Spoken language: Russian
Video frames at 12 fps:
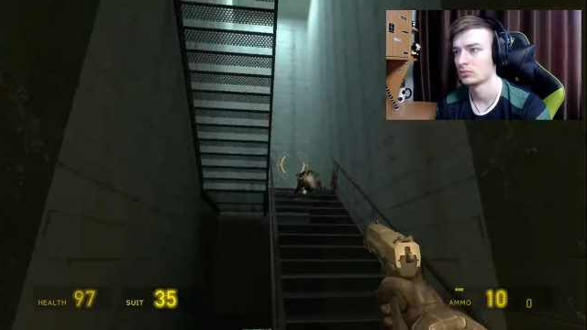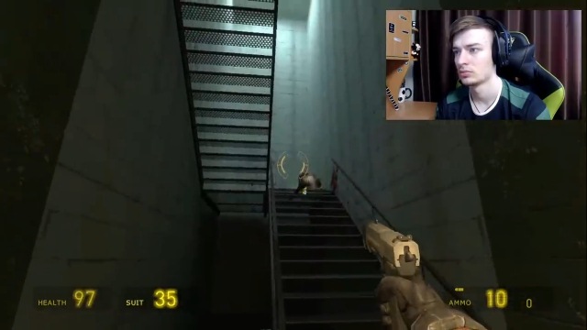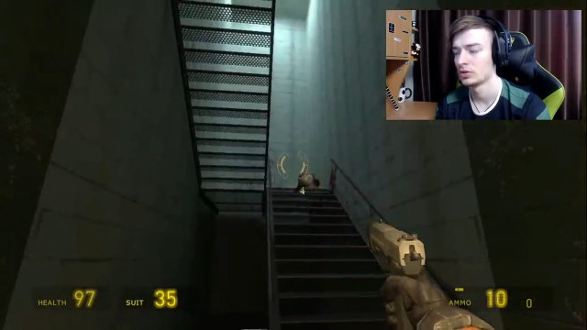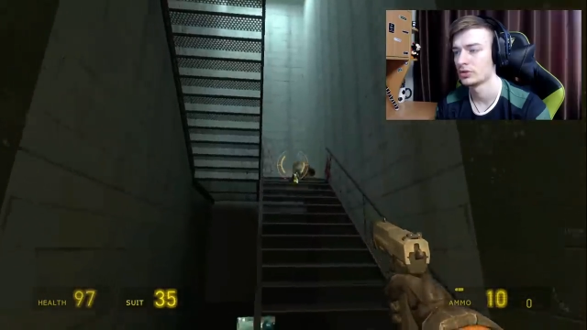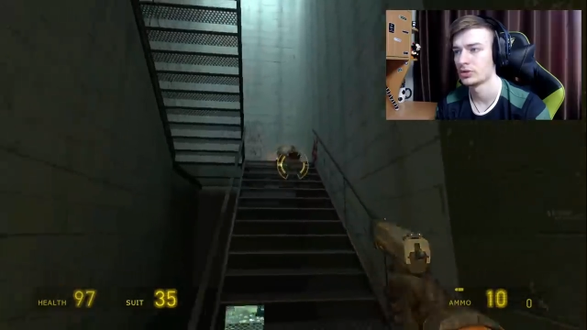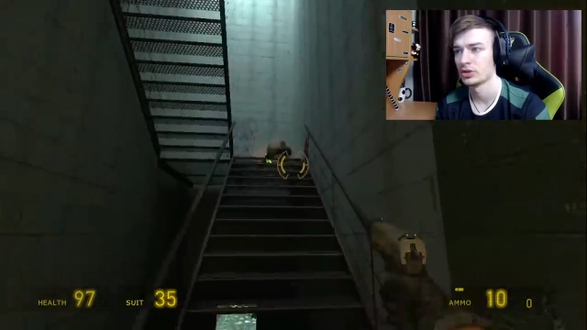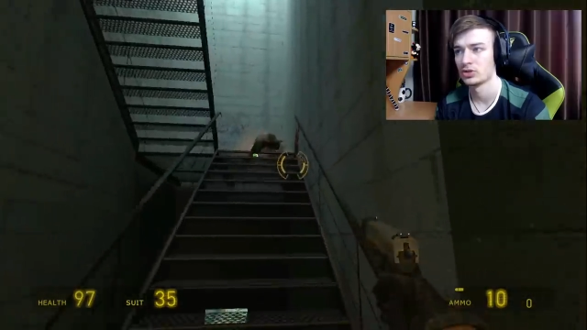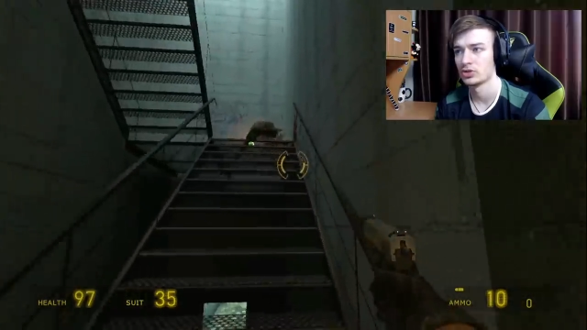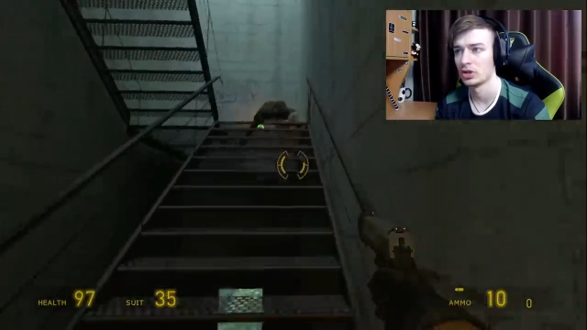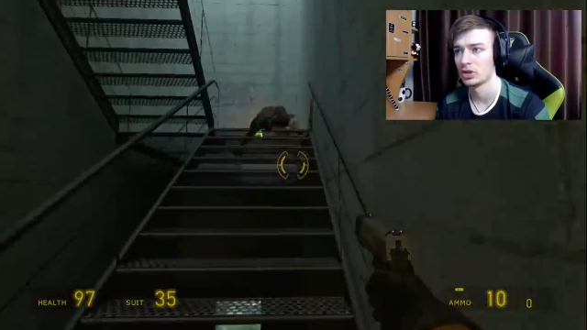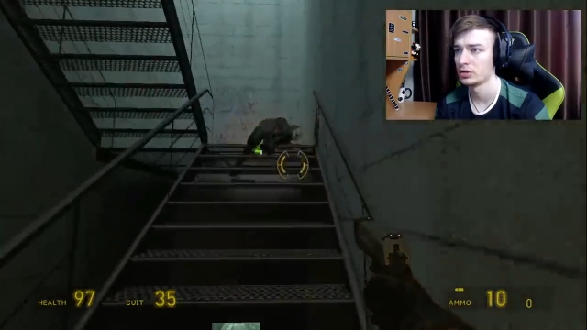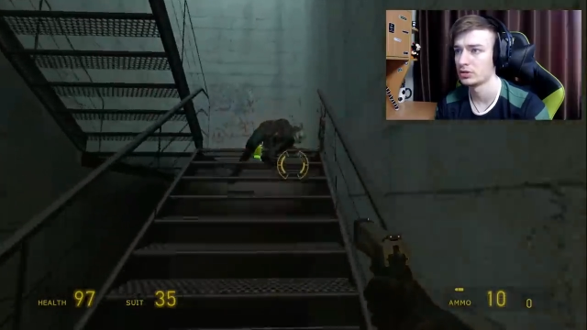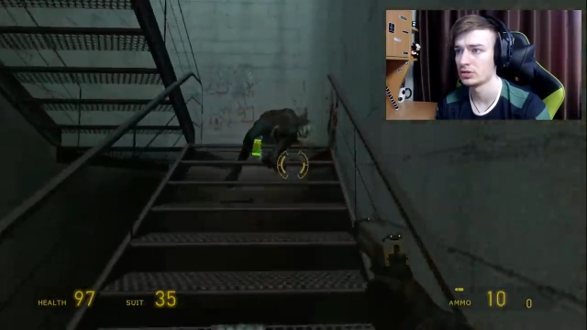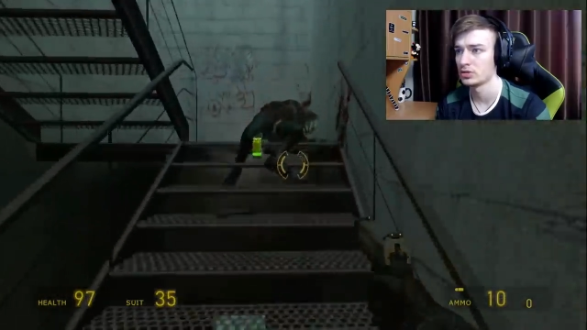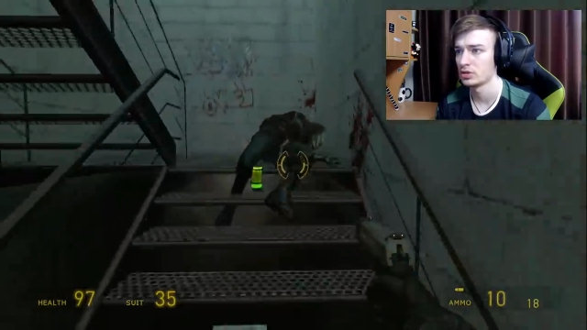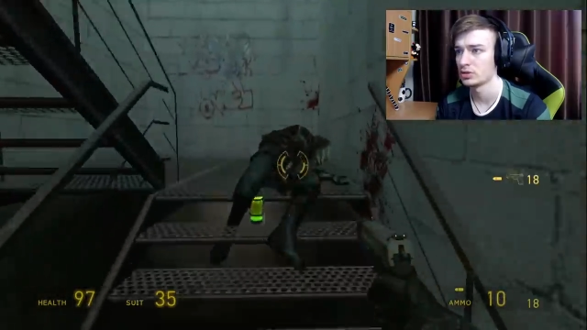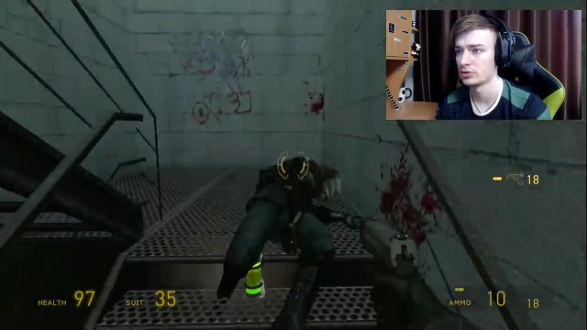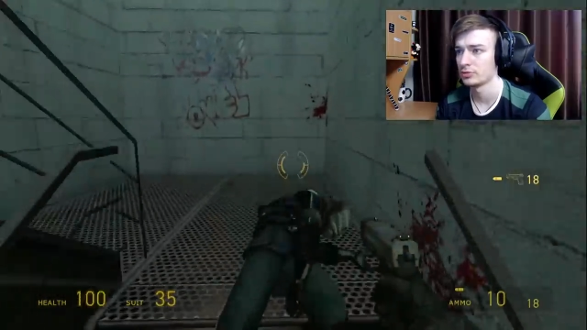Кстати, целится
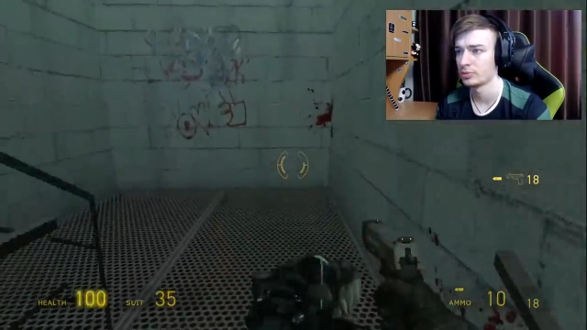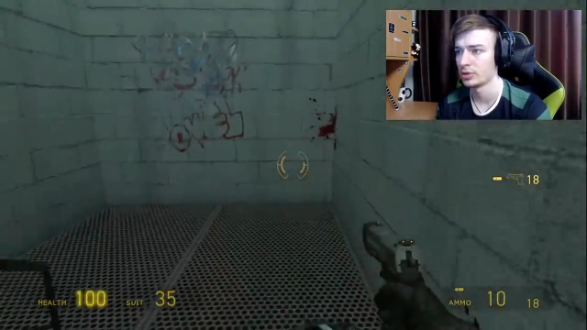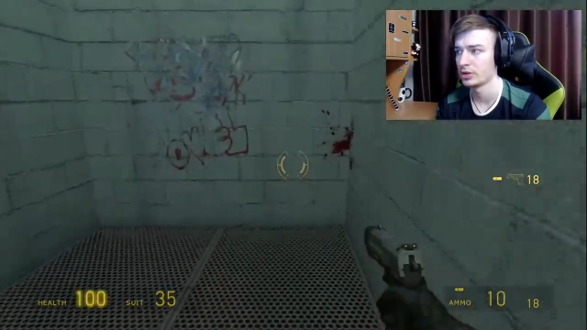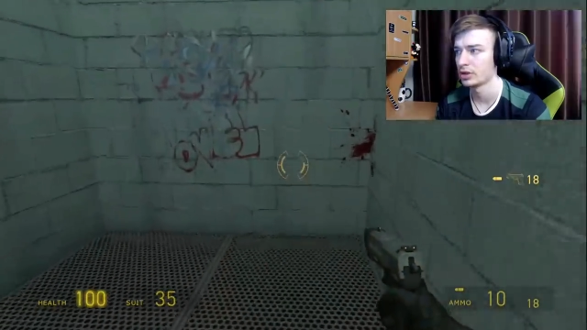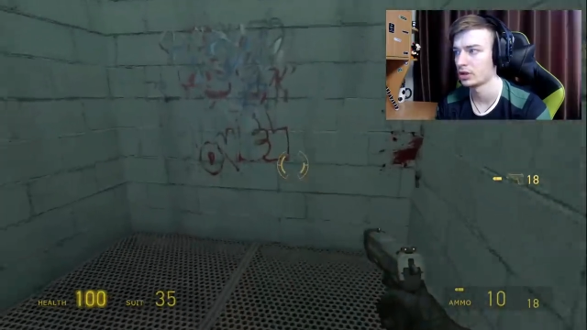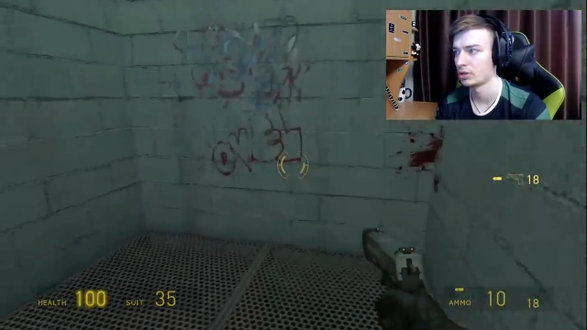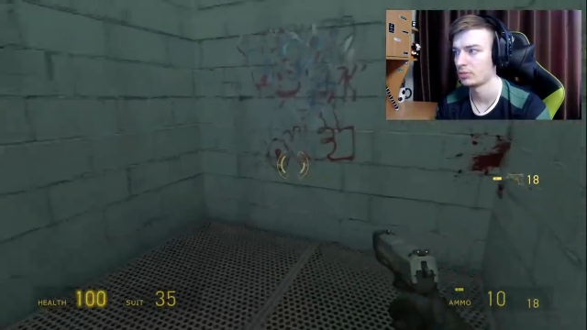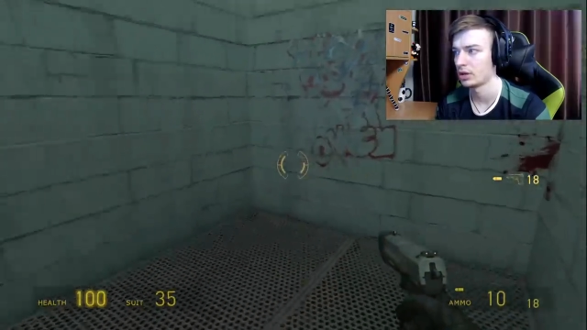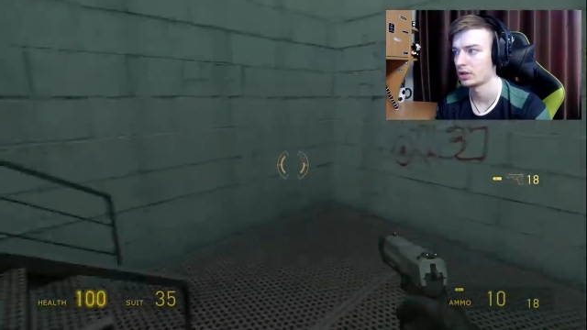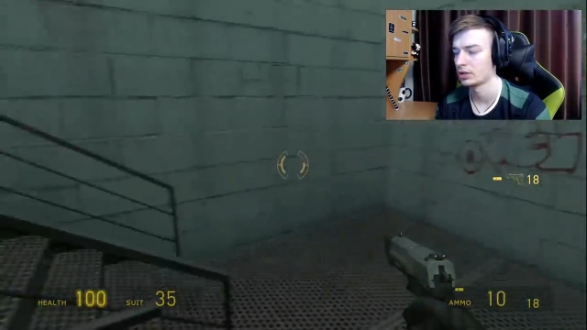здесь вполне нормально.